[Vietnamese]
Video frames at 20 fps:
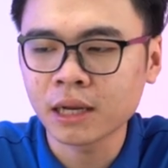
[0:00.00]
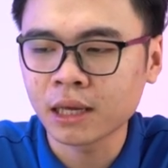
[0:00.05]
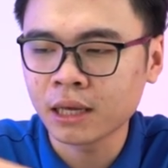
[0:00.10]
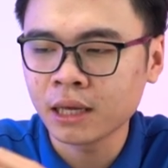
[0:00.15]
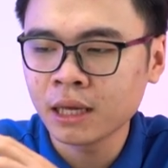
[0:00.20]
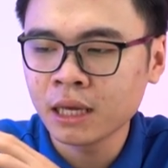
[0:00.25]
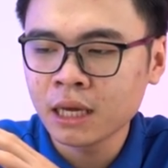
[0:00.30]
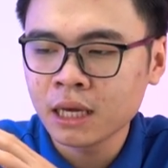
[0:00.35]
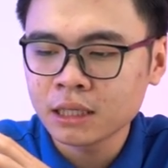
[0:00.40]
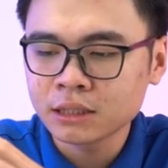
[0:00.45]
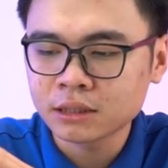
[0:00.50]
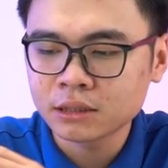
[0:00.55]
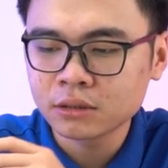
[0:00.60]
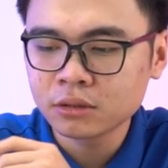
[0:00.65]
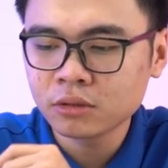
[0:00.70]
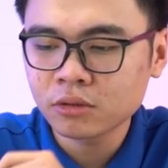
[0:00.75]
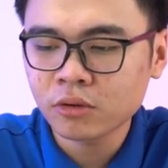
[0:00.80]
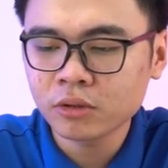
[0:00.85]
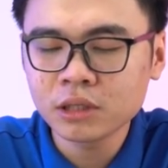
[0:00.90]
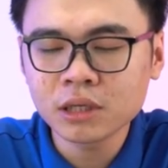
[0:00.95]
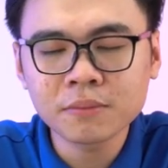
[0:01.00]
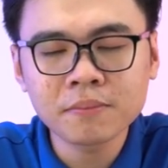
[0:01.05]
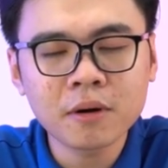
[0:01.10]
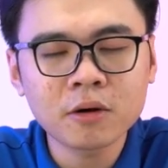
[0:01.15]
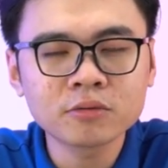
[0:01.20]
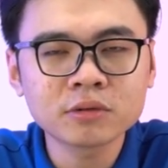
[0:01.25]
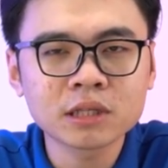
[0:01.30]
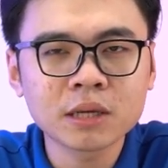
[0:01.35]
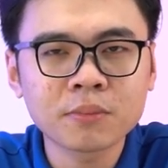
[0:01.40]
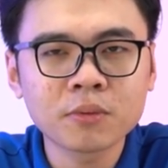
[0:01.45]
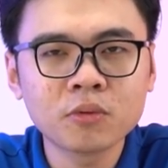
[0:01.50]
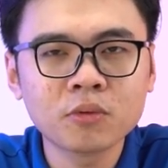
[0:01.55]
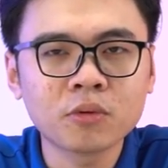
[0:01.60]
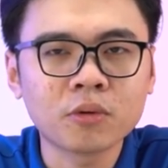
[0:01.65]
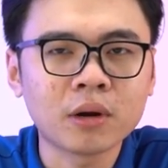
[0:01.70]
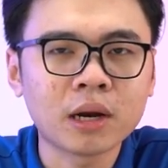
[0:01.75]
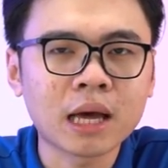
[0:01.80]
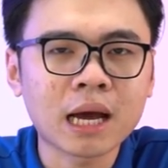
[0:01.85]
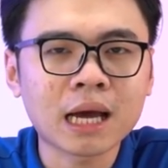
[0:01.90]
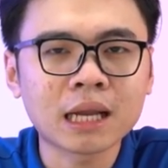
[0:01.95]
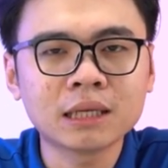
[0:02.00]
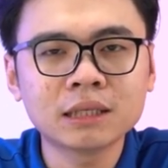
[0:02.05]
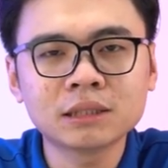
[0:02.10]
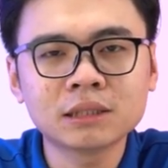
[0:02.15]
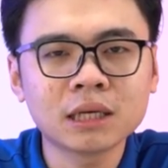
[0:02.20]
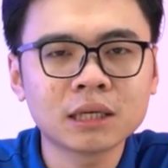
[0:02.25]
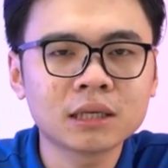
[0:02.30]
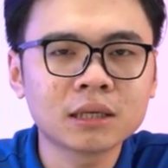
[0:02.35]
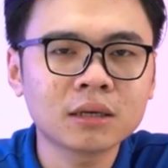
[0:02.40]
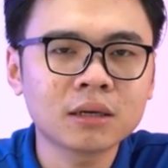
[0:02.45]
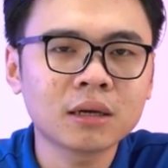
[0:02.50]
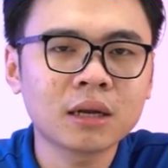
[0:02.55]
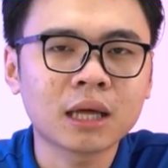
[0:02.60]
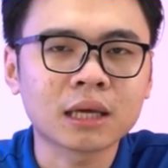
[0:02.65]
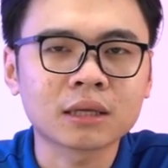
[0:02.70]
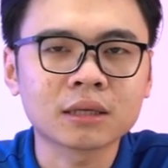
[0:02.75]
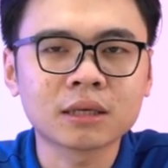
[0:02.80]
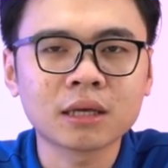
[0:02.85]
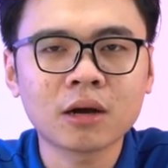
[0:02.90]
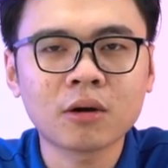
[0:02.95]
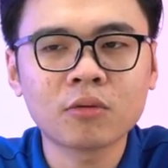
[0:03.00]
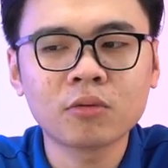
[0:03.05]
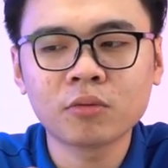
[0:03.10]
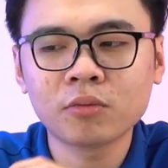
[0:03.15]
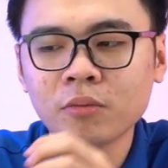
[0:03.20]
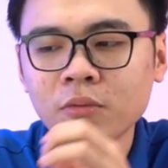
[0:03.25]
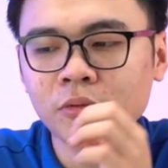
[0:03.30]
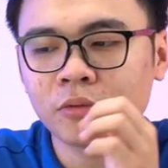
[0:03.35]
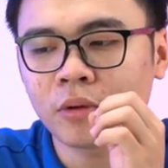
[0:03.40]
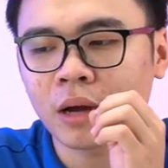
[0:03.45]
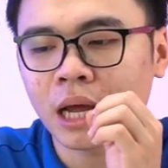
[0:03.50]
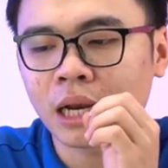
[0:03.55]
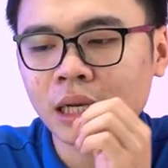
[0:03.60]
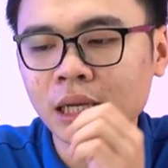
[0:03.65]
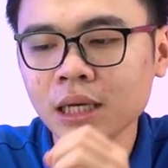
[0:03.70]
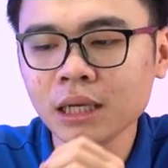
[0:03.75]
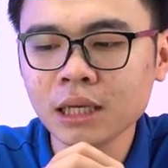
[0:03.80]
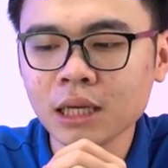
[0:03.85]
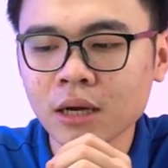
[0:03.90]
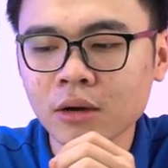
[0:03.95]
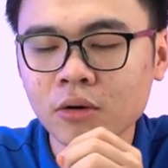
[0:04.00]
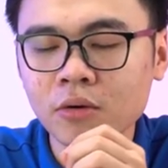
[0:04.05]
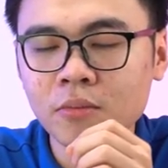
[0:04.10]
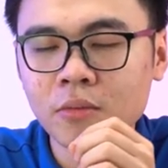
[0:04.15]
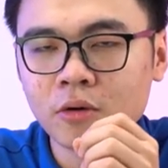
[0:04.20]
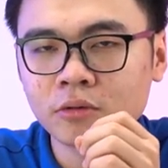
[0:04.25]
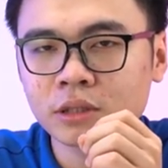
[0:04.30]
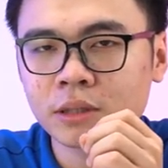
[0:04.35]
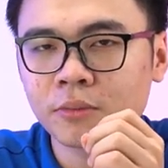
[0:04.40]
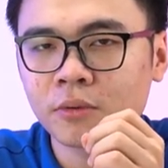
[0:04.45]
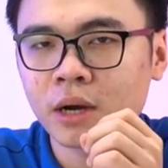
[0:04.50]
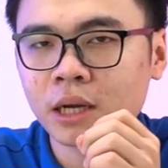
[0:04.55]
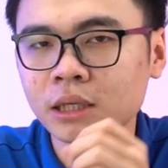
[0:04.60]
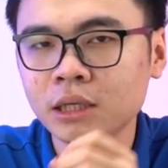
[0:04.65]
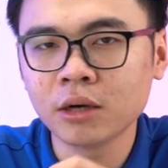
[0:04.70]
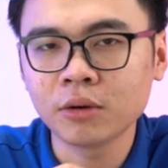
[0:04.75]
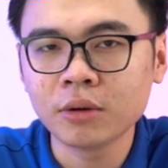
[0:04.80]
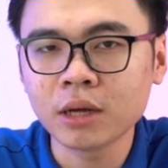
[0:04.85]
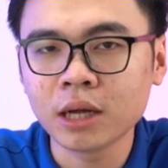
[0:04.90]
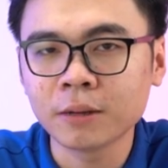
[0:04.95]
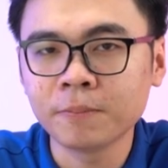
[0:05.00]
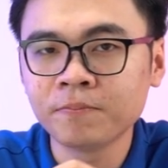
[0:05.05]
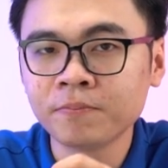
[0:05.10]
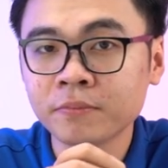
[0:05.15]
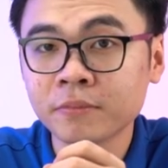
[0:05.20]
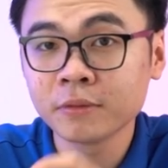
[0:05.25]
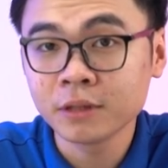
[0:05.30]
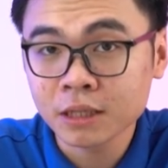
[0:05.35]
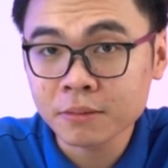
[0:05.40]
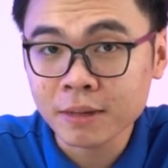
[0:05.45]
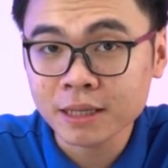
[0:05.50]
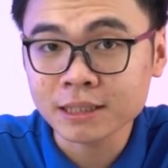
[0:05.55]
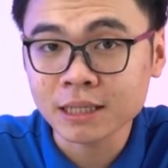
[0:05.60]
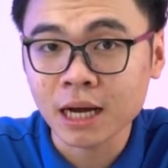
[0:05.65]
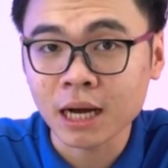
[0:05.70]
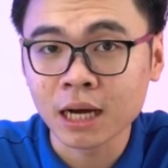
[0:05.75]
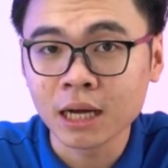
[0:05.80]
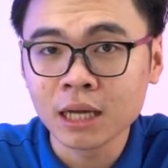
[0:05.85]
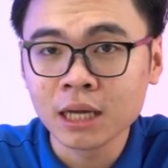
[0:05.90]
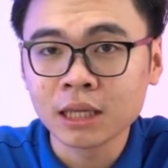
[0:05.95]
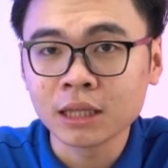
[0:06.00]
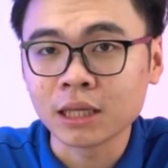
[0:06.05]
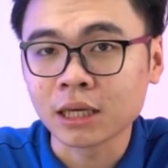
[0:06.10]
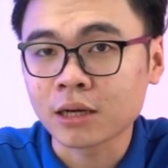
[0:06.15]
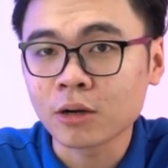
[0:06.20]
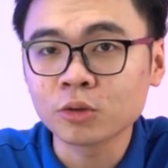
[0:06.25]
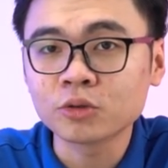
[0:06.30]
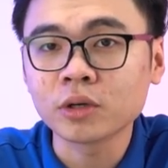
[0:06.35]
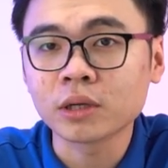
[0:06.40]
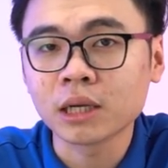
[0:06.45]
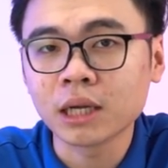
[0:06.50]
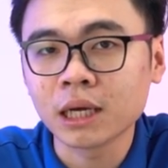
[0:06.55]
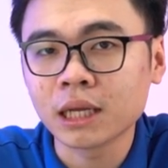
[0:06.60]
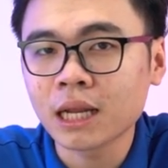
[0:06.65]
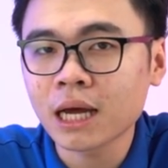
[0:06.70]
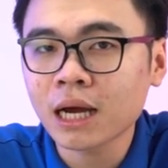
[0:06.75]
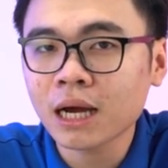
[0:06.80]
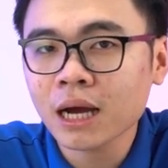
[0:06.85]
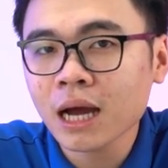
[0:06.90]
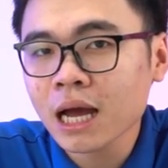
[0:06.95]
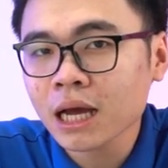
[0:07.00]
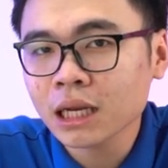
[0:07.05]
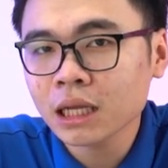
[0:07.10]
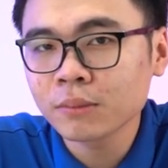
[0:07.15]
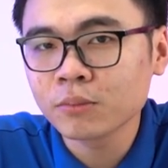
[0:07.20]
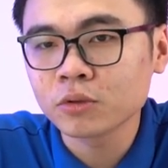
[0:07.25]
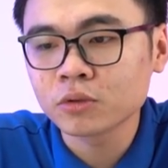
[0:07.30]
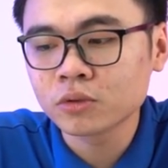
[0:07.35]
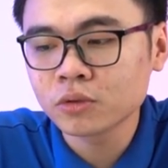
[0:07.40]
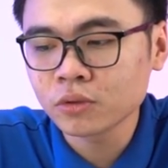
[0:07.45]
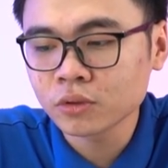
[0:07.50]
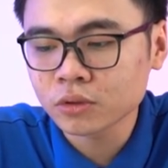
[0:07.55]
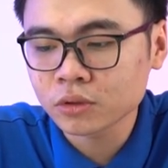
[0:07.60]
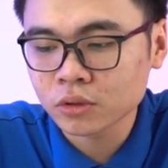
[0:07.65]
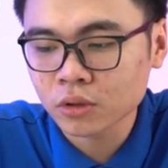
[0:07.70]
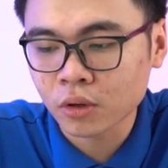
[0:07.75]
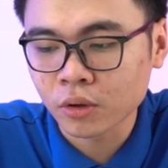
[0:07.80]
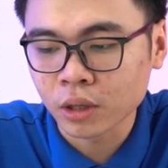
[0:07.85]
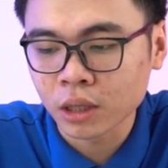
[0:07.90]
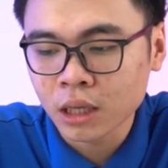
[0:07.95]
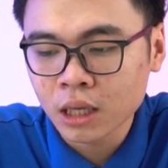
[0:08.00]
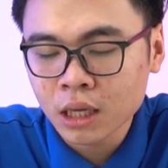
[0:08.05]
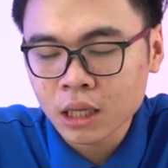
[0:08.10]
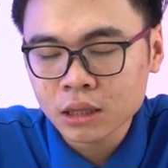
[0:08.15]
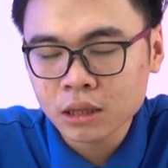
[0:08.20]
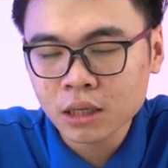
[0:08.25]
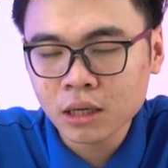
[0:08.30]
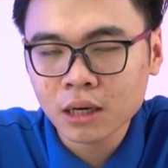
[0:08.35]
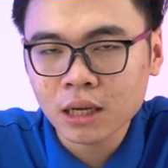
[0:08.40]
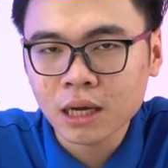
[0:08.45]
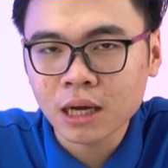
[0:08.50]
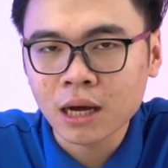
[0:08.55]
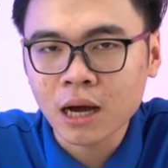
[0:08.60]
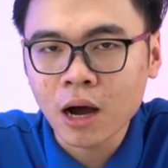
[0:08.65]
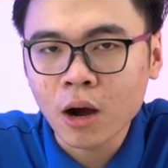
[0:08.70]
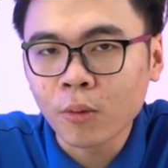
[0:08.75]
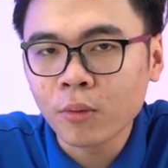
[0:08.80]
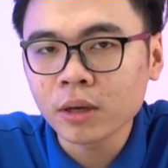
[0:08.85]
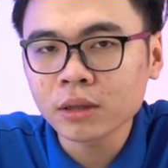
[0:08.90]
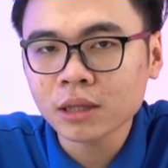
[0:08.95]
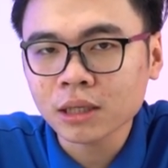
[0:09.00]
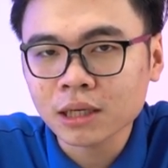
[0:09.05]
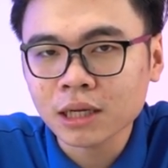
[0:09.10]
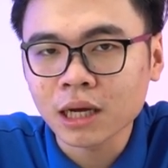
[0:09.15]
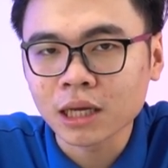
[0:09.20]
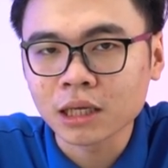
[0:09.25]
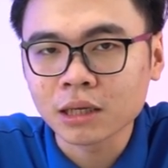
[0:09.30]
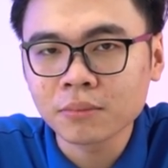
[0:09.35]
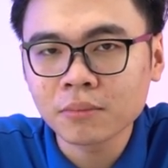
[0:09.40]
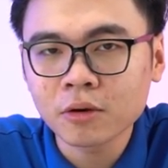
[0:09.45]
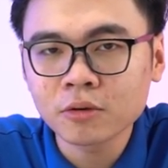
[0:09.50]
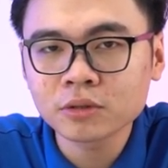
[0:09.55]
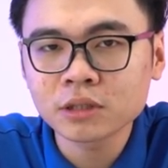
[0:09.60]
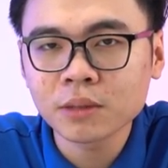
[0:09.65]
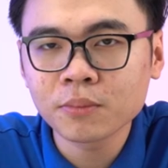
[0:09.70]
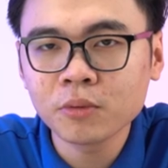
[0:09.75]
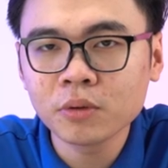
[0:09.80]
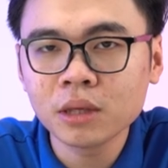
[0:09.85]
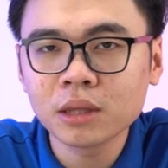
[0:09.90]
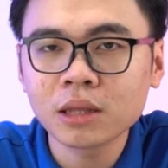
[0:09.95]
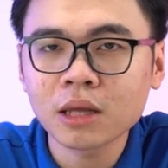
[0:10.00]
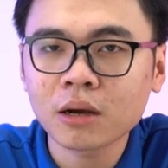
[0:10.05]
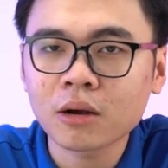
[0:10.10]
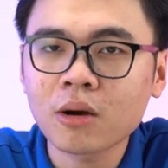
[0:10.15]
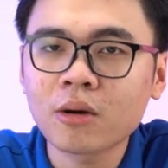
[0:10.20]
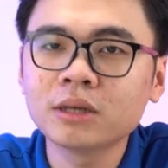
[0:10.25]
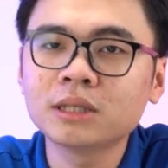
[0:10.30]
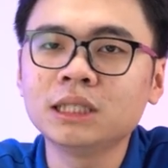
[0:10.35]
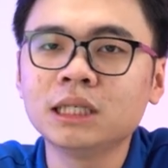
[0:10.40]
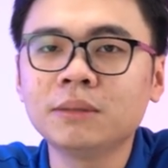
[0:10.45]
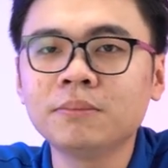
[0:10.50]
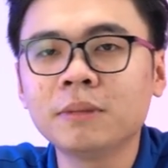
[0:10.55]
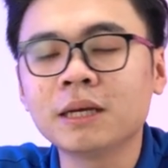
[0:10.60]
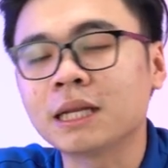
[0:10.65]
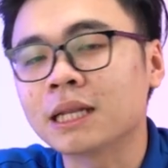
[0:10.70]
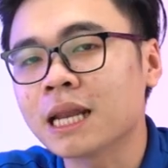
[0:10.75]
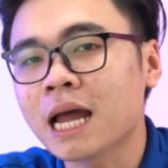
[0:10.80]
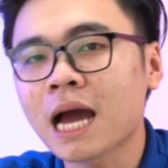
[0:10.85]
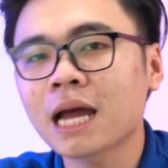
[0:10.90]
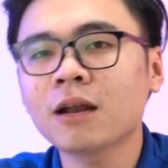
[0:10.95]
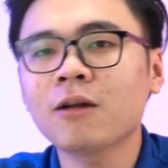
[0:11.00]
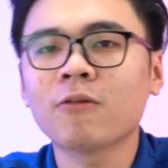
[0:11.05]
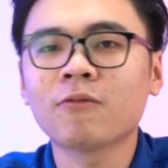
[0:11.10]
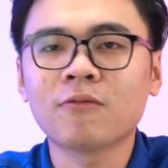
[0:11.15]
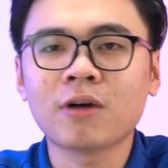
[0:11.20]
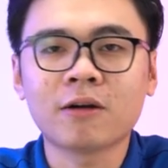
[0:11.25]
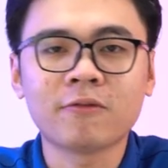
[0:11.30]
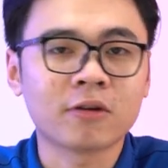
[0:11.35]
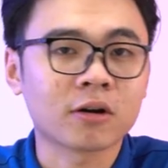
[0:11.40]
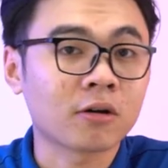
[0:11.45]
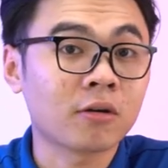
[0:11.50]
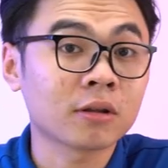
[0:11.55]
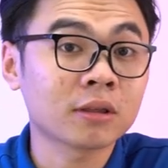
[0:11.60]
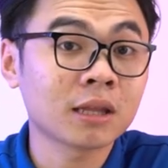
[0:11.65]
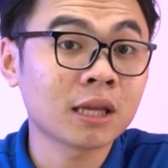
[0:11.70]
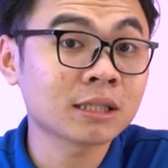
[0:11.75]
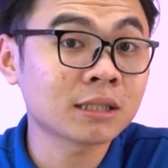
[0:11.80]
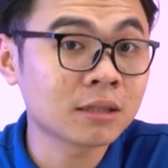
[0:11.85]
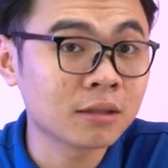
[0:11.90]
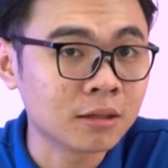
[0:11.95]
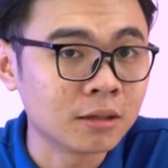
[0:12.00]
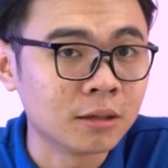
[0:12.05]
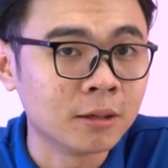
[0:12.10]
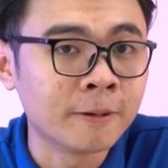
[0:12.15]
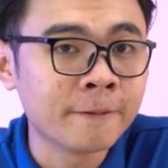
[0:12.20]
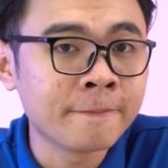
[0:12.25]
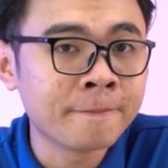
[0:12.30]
này có những mẫu CPU gọi ăn tranh những lệch nhau cũng ăn ít điện cũng mẫu CPU ăn nhiều điện nhưng bây giờ thì câu chuyện đấy đã khác đi một chút rồi tức là hầu hết tất cả những mẫu CPU Intel coi chính mình đã động vào và có test thử